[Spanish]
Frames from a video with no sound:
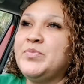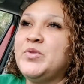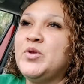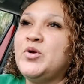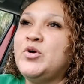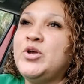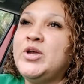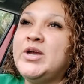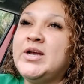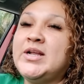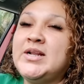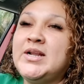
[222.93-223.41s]

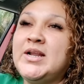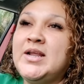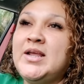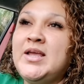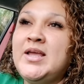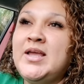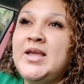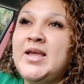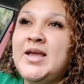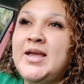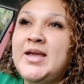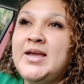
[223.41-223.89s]
Oigan,
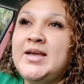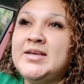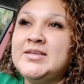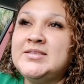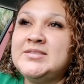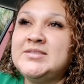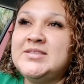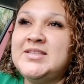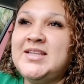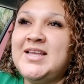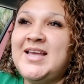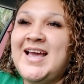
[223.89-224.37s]

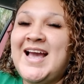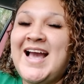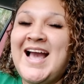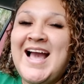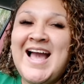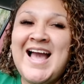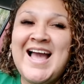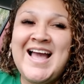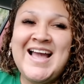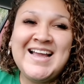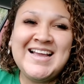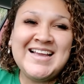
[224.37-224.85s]
este,
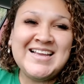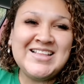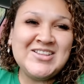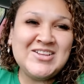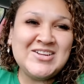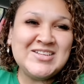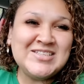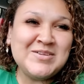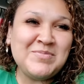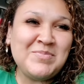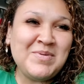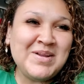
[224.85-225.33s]
ah, que
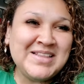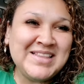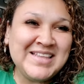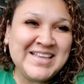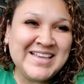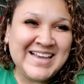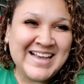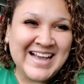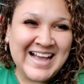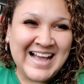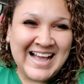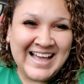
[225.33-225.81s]
no les he
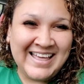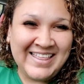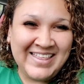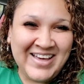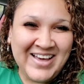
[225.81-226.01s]
platicado